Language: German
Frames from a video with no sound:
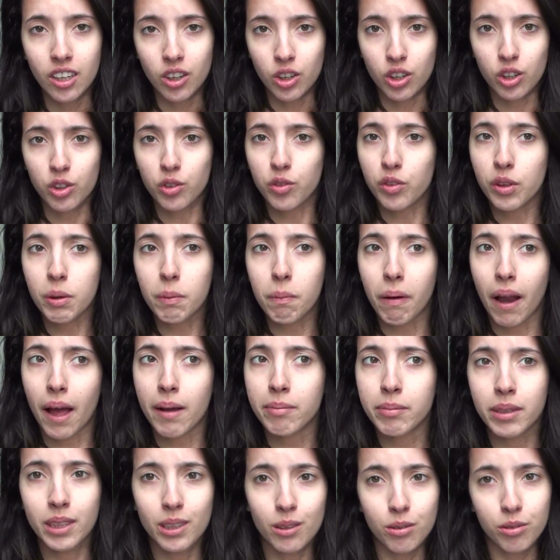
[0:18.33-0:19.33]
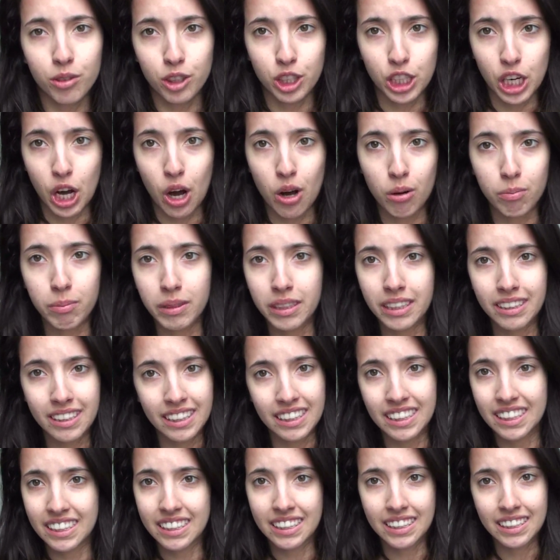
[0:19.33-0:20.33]
und wie bleibt diese Frische auch
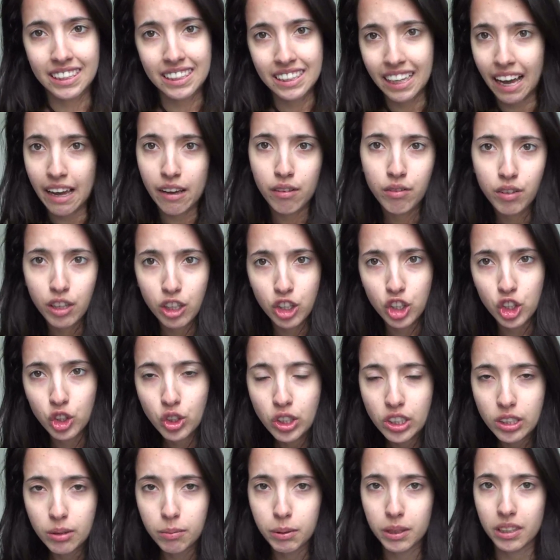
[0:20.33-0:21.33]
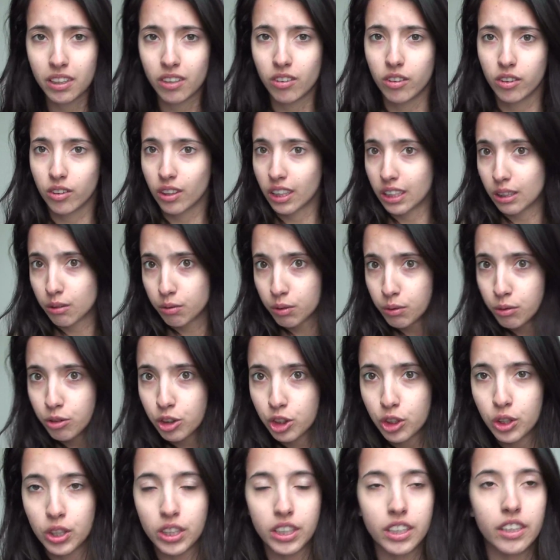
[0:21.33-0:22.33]
mindestens 3-4 Stunden beziehungsweise 5
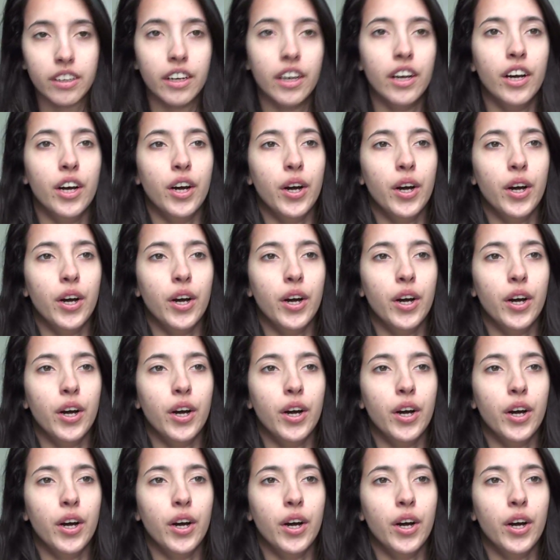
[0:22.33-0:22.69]
Stunden.